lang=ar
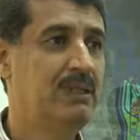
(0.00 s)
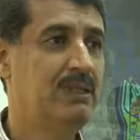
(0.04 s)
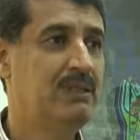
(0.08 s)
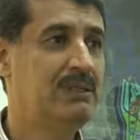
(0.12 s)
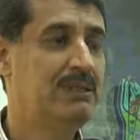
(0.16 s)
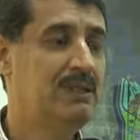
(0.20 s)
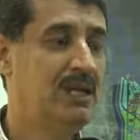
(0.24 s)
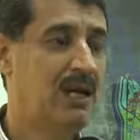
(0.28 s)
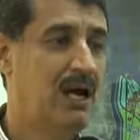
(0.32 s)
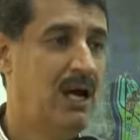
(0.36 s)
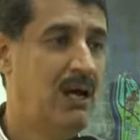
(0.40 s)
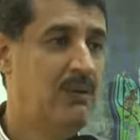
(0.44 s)

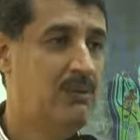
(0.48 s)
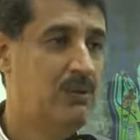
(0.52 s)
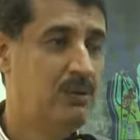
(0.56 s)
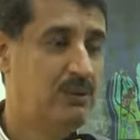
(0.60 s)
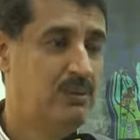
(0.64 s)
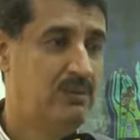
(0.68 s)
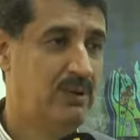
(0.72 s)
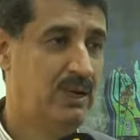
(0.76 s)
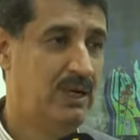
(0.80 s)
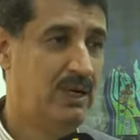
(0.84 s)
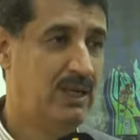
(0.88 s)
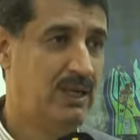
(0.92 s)

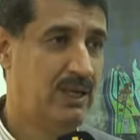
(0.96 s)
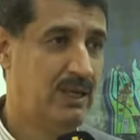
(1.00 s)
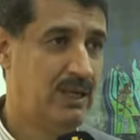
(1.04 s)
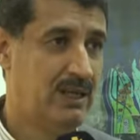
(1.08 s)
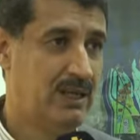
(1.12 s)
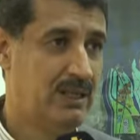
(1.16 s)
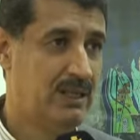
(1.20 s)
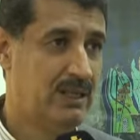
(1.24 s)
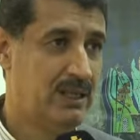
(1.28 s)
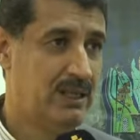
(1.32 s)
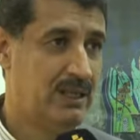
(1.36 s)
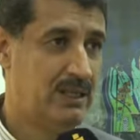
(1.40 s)
التعامل مع
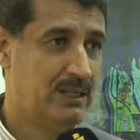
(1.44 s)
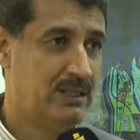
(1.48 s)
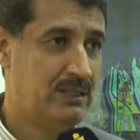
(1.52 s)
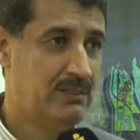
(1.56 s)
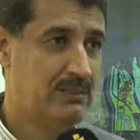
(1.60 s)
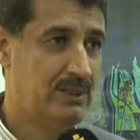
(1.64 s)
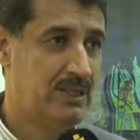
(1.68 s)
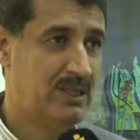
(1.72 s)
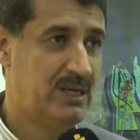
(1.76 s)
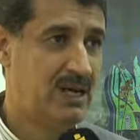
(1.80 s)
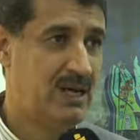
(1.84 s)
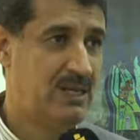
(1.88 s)

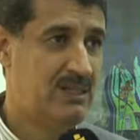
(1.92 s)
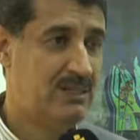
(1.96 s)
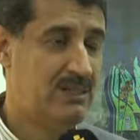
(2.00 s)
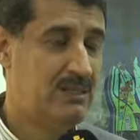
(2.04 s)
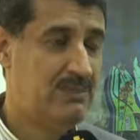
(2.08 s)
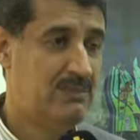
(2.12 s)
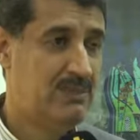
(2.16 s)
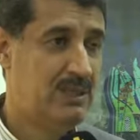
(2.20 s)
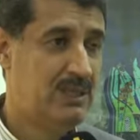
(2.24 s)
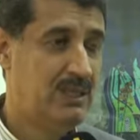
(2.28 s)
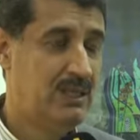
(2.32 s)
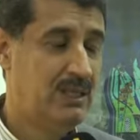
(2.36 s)
هكذا
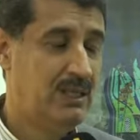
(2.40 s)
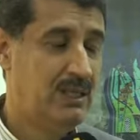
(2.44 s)
مكاتب